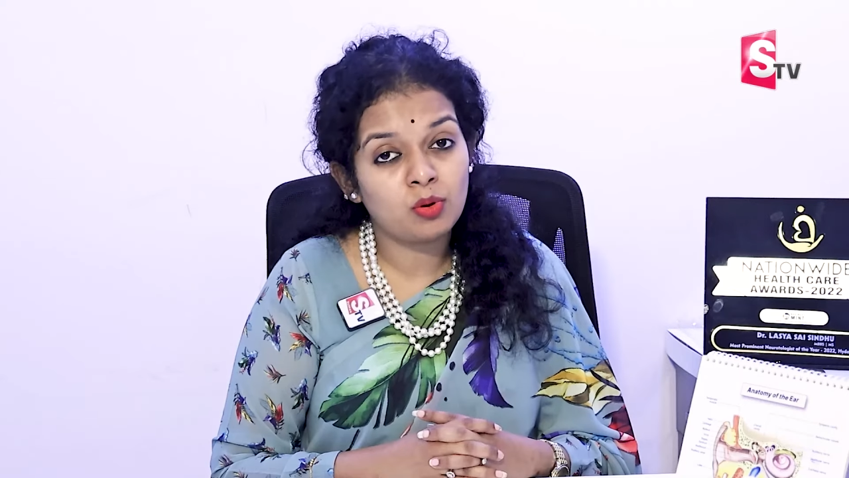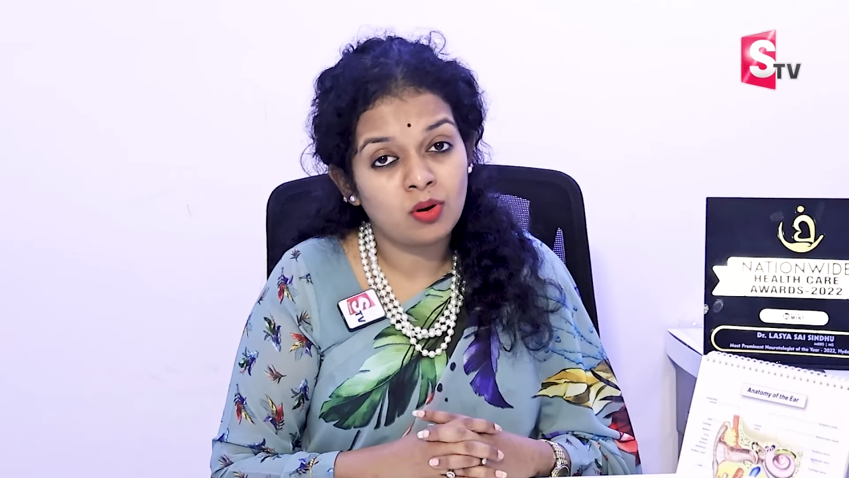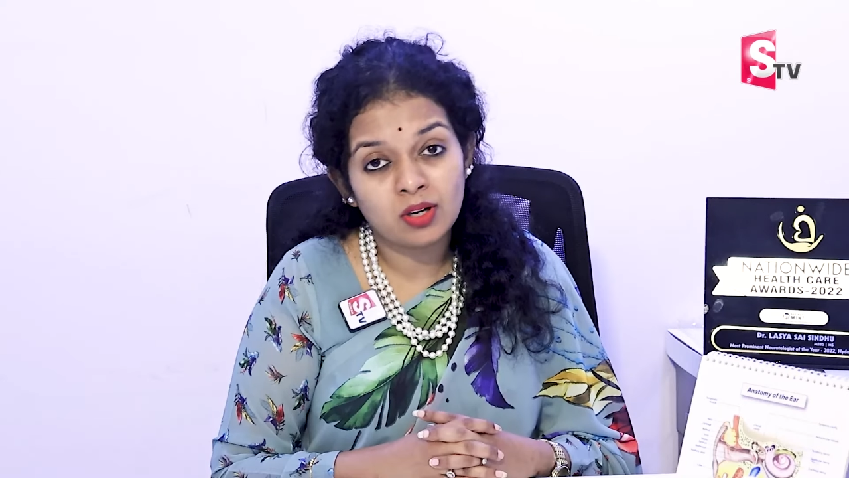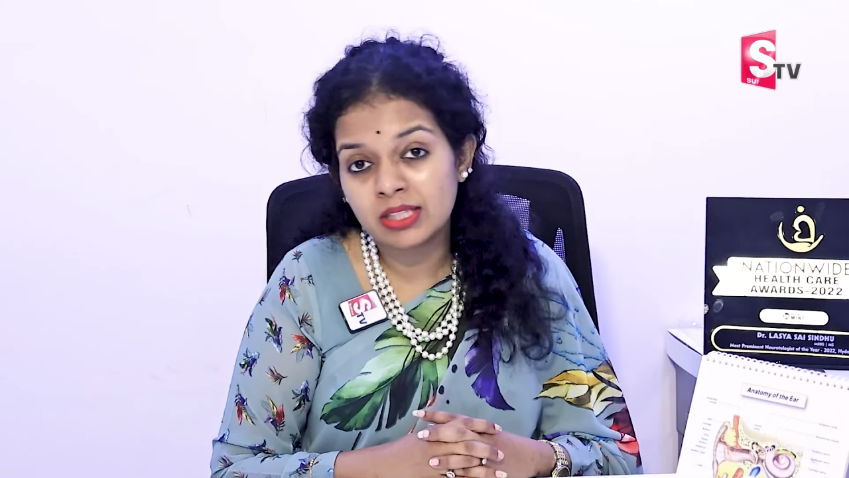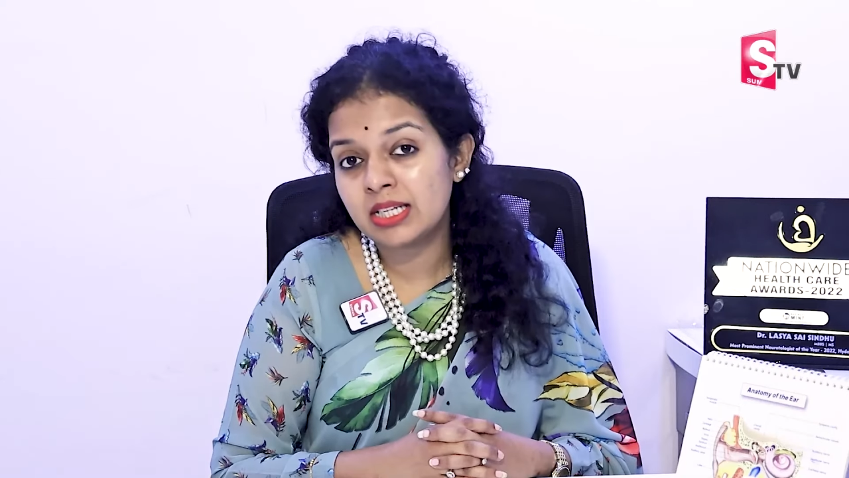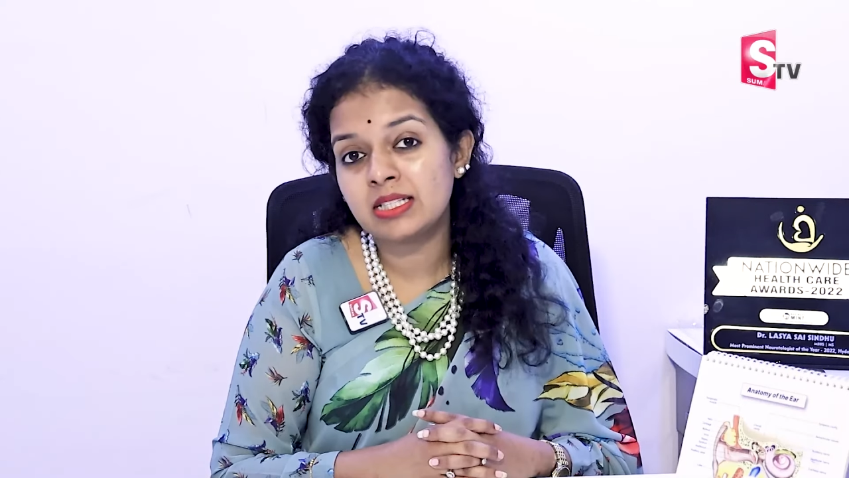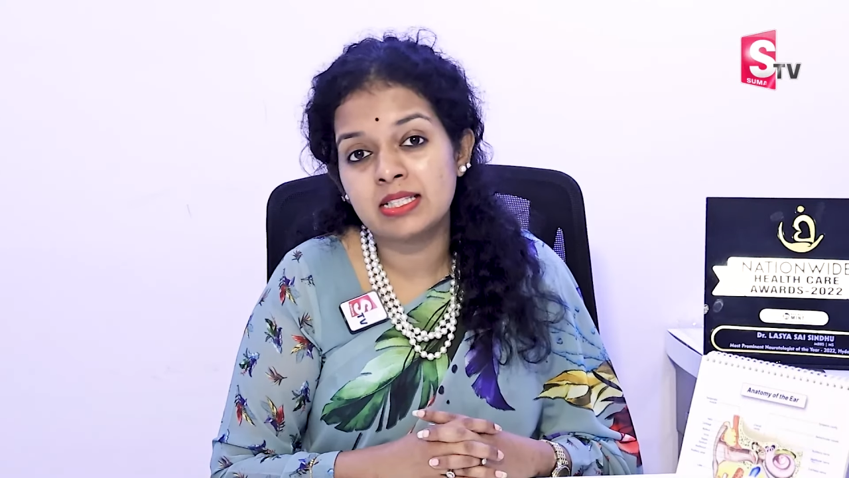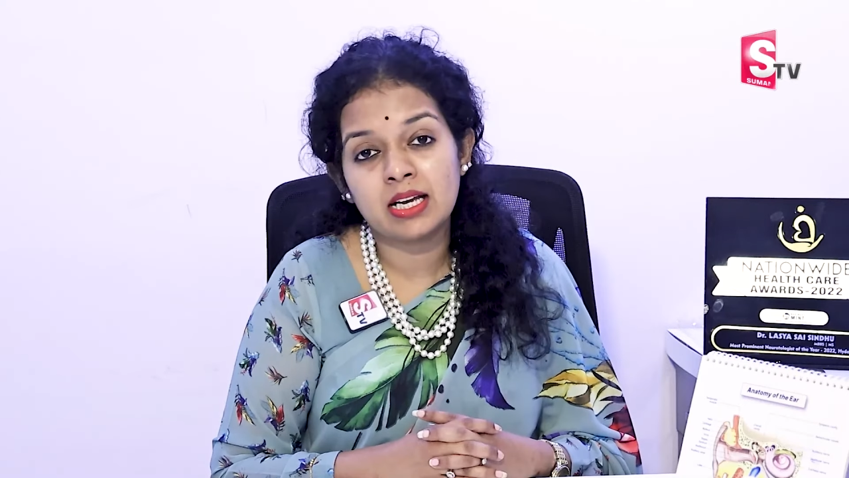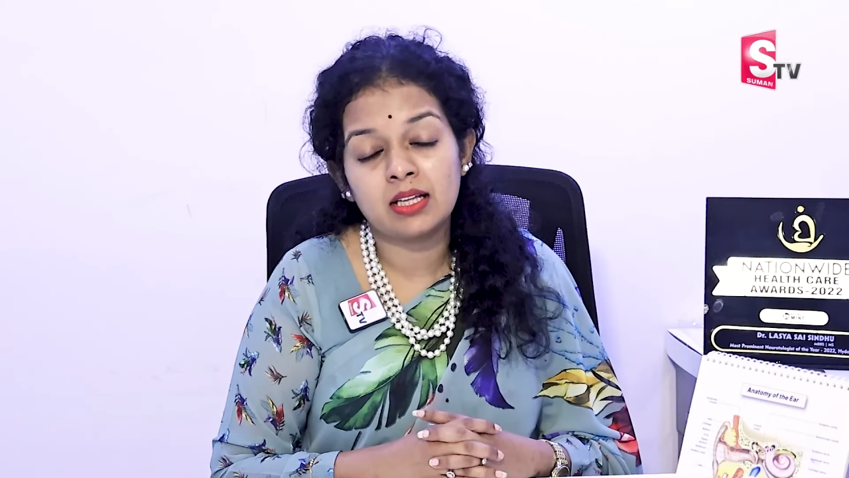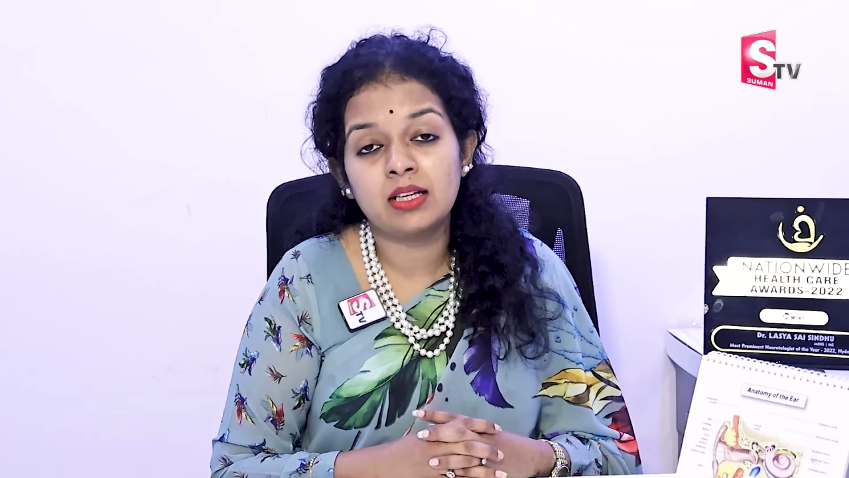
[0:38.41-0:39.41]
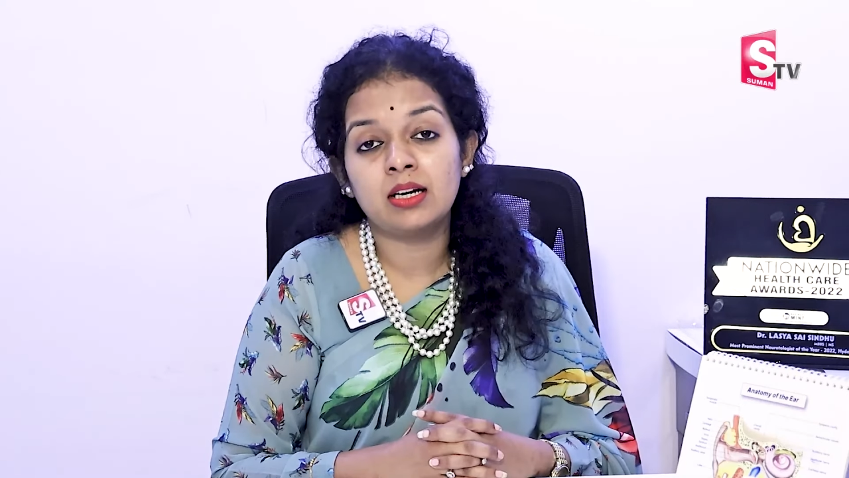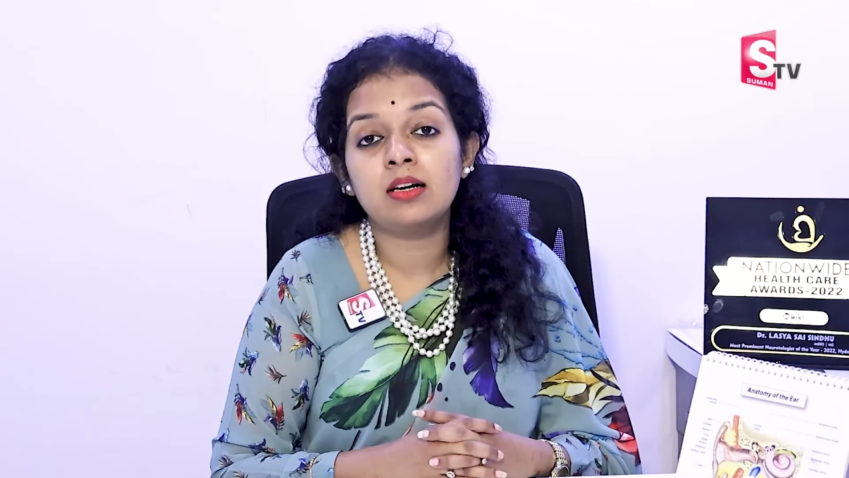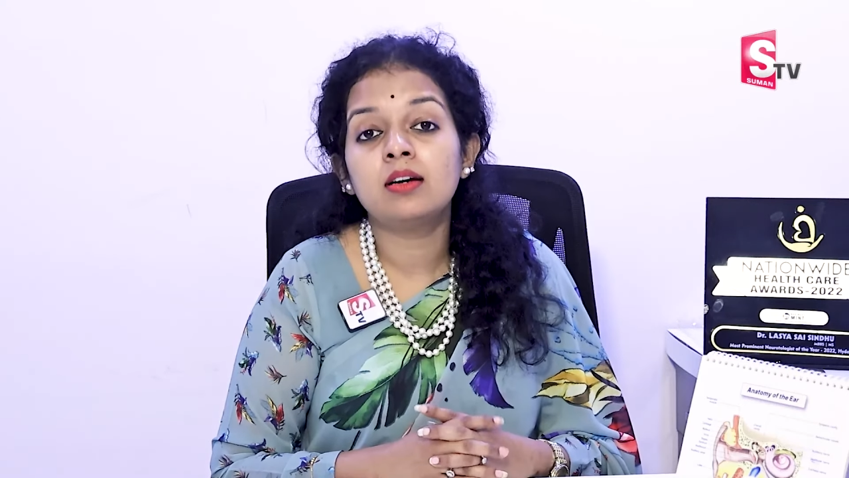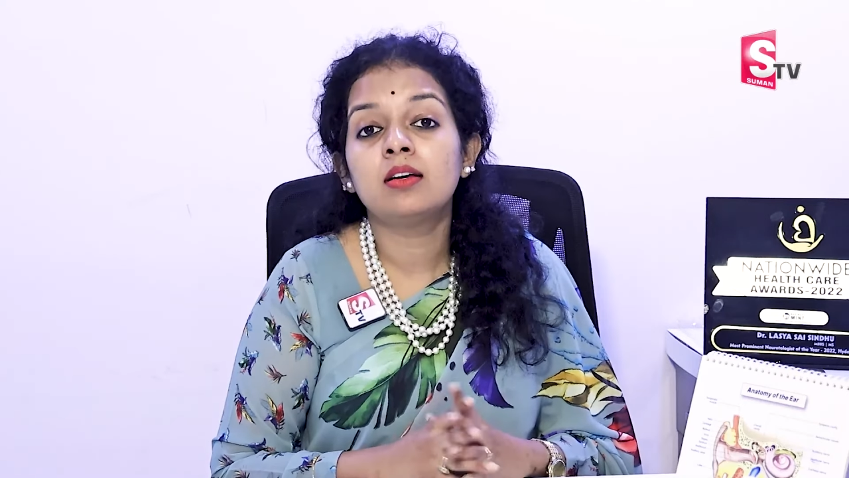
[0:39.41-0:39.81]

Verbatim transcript: बहुत ही ज़्यादा